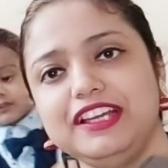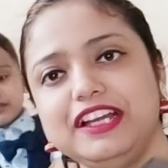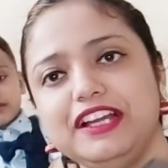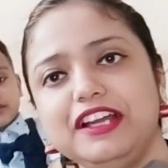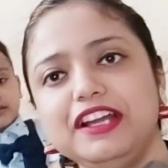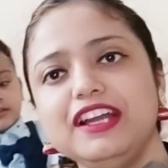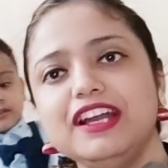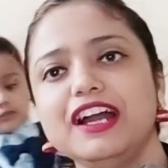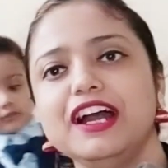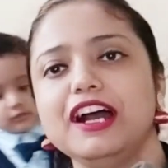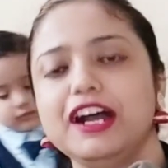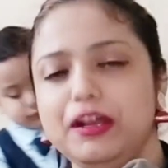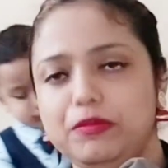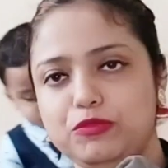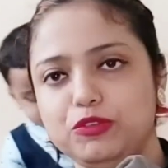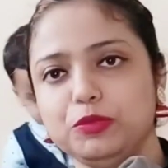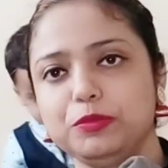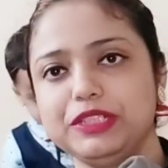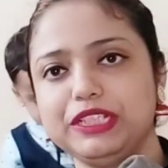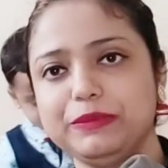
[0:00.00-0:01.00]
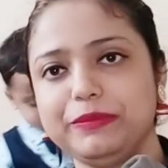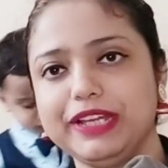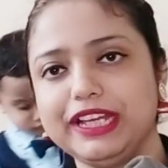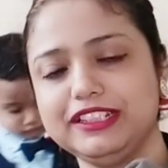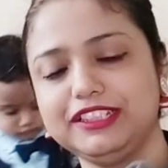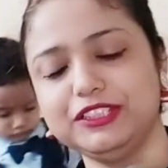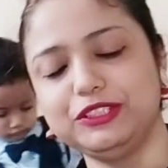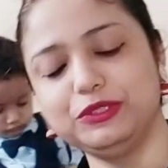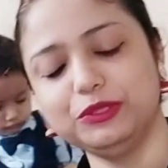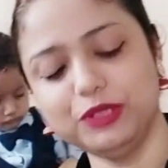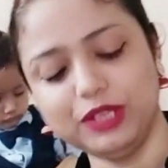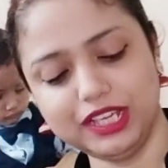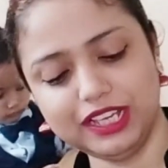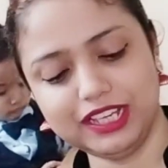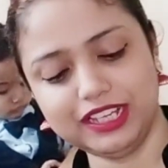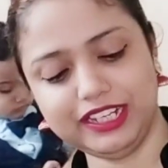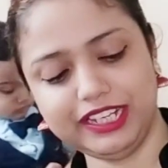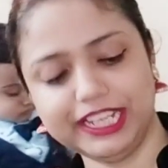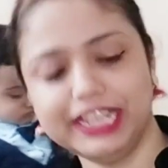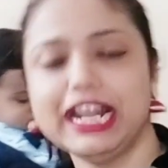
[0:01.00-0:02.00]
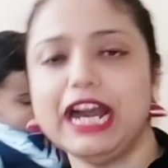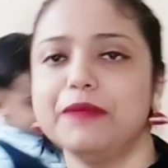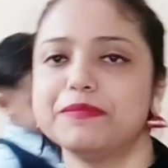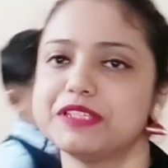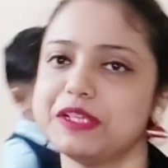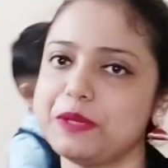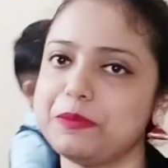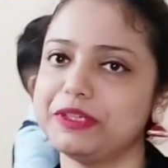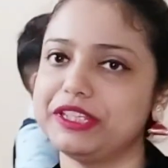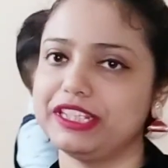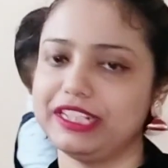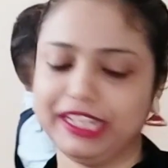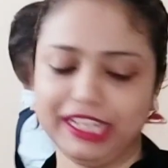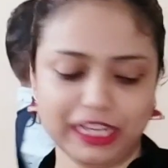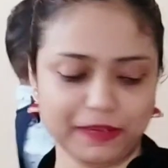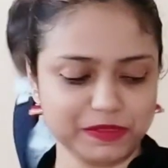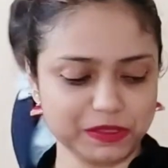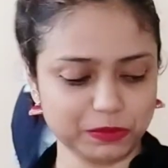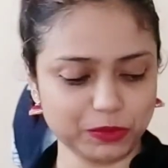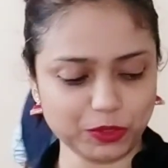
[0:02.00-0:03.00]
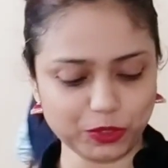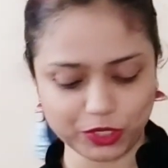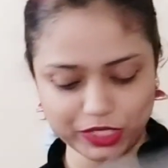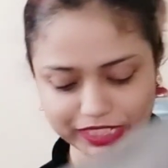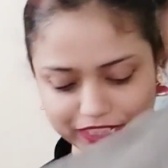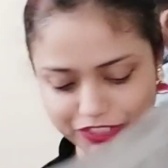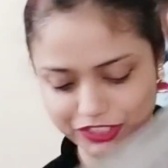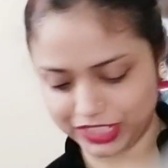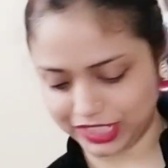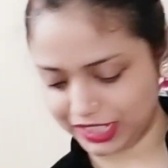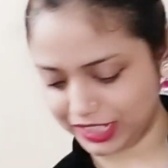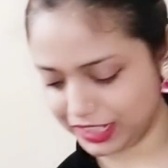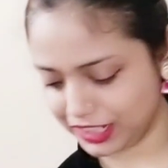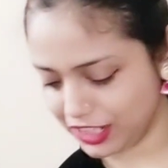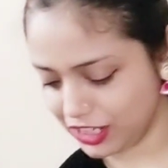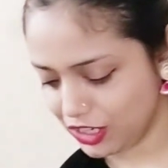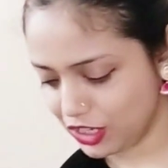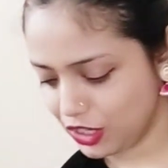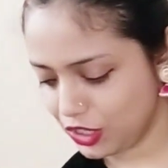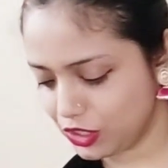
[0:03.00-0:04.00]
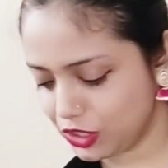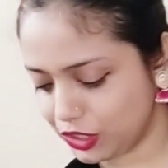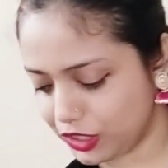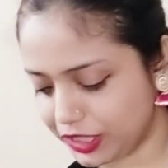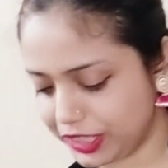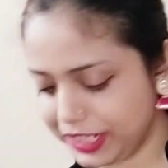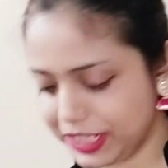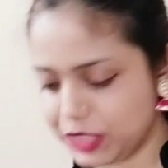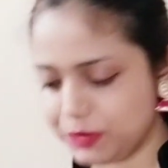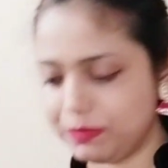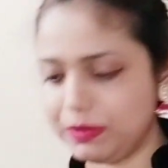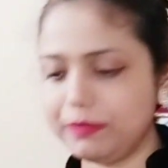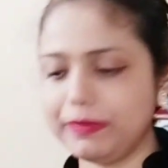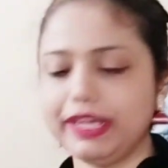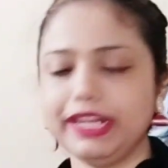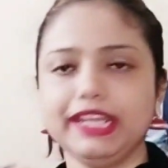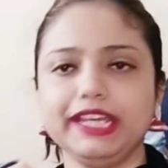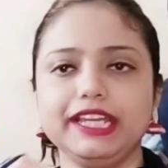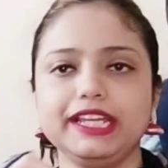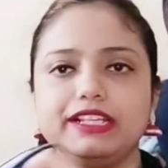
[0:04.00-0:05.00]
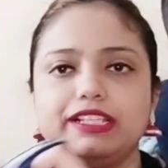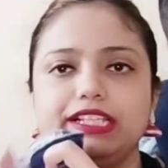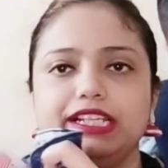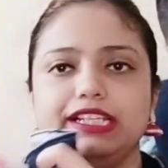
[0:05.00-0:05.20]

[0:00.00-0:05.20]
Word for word: लिया है हम लोग मतलब गए थे तो लेकिन आप सब ही बताना कि आप सबको कौन अच्छा लगा और इस पे मैंने ये